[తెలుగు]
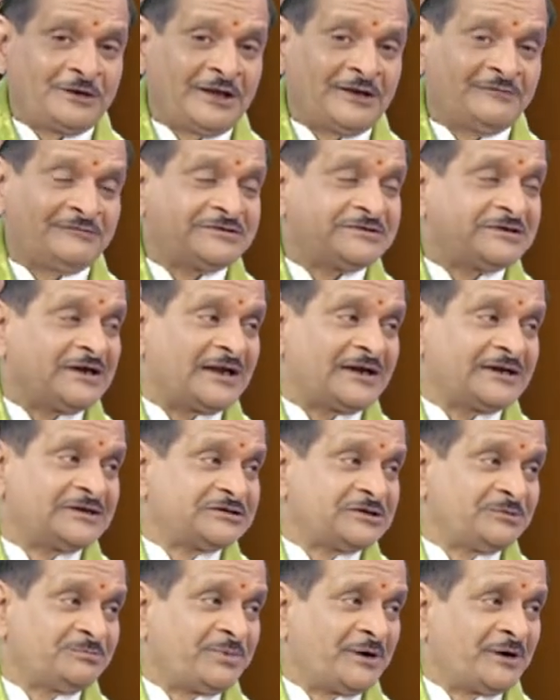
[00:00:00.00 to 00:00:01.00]
ఏ విషయాలను
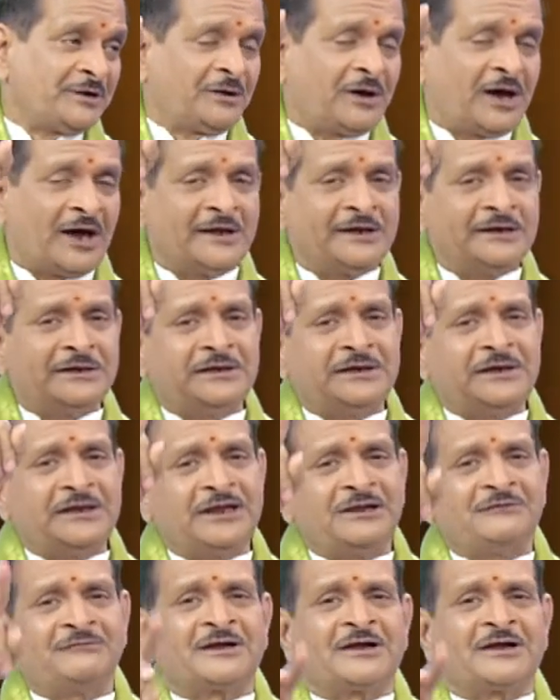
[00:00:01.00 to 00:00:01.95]
చెప్పాడో అన్నీ